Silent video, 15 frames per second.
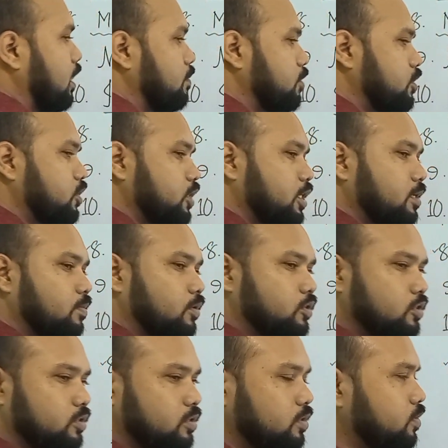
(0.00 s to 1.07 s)
আমি চিকেন
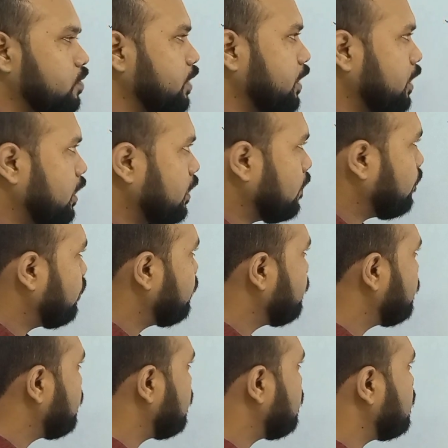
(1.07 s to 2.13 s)
পছন্দ করি না
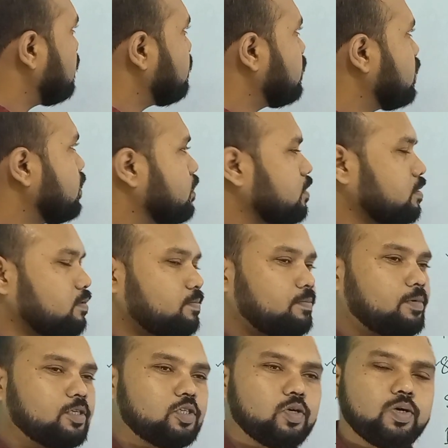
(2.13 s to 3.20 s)
তখন আমরা
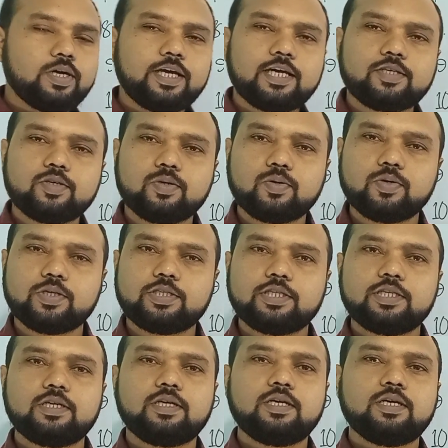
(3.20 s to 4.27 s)
সঙ্গে একজন রয়েছে
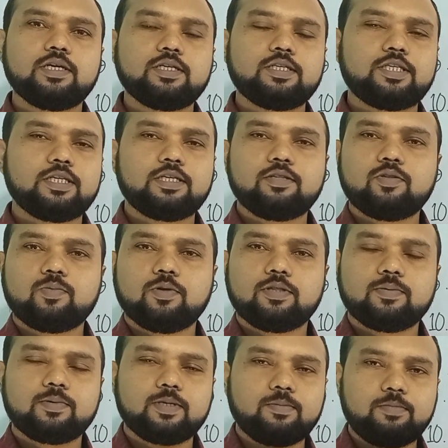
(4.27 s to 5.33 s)
সে কিন্তু বলতে
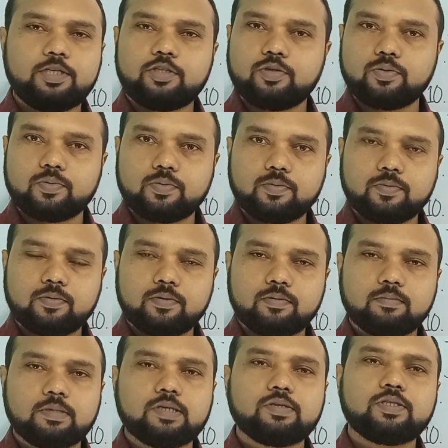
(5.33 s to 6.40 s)
পারি মিঠু
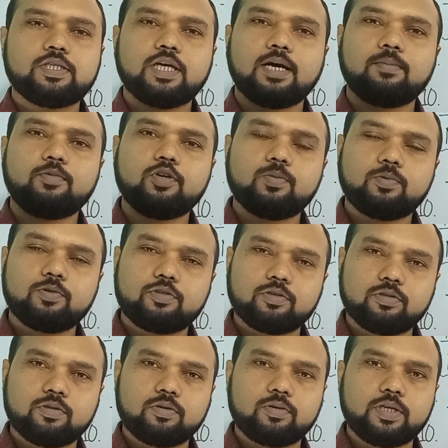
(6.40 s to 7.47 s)
মানে হচ্ছে আমিও
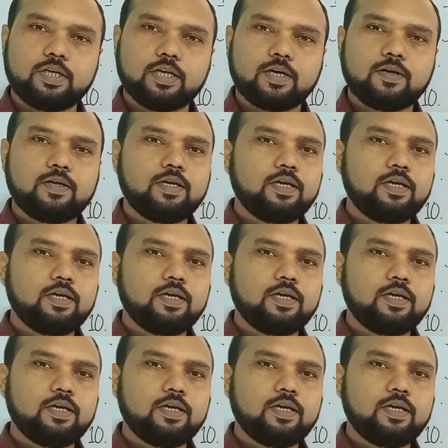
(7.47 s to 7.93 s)
পছন্দ করি না